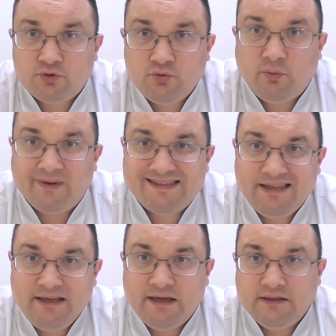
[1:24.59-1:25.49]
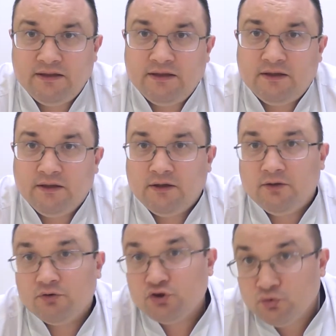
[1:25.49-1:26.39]
что постоянная
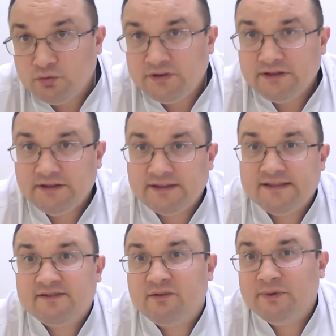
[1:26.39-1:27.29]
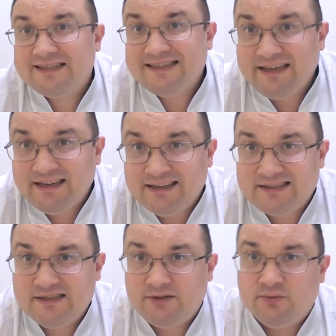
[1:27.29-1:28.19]
зуд так называемой
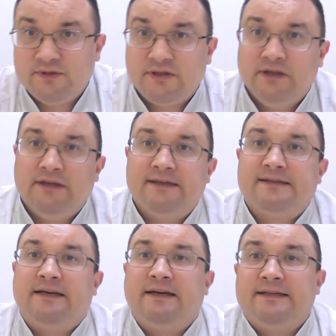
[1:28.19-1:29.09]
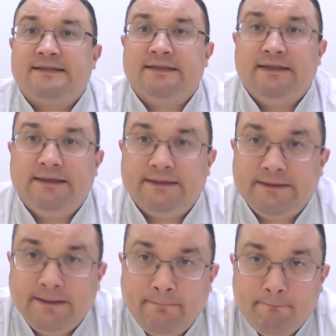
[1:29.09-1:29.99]
экскреации, то есть экскреация
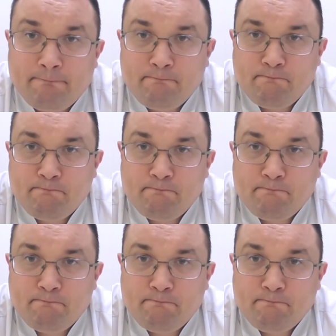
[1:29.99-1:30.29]
это